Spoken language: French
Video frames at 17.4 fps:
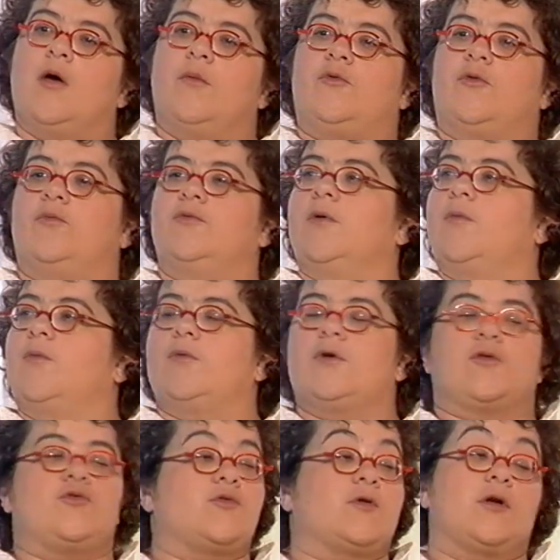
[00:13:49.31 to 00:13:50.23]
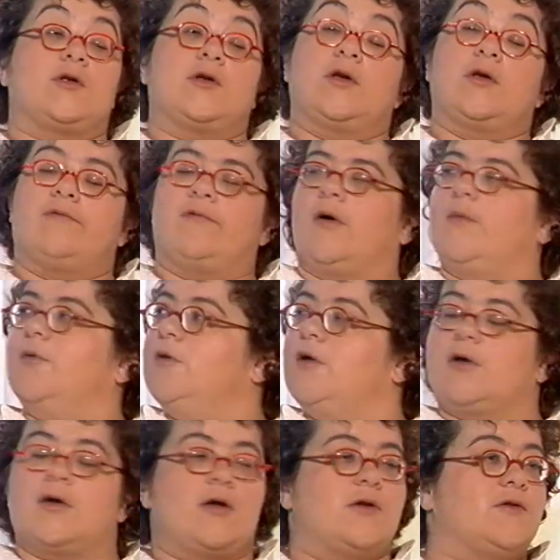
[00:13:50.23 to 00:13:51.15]
Puis au bout d'un moment, il y a toujours quelqu'un qui vous ramène
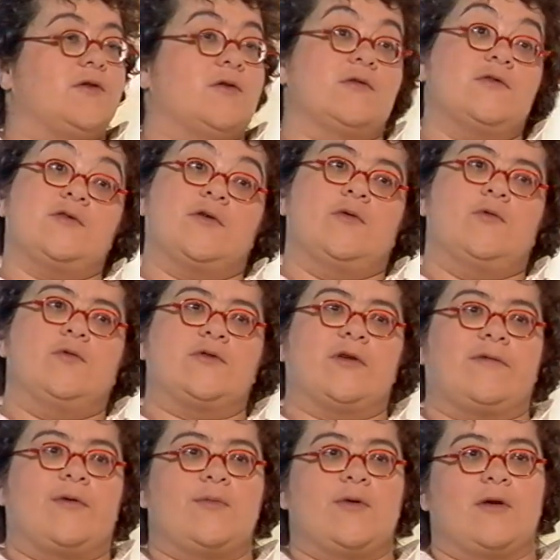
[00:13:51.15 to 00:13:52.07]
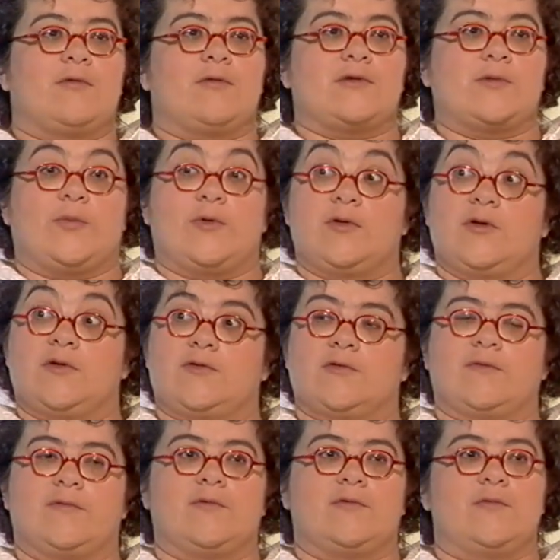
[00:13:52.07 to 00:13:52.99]
à la réalité en disant eh oh, ça va bien, quoi, c'est pas une
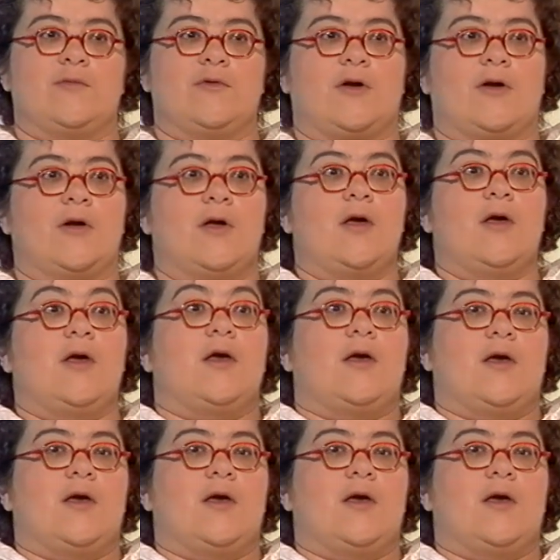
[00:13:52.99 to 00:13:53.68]
question de vie ou de mort. Mmh.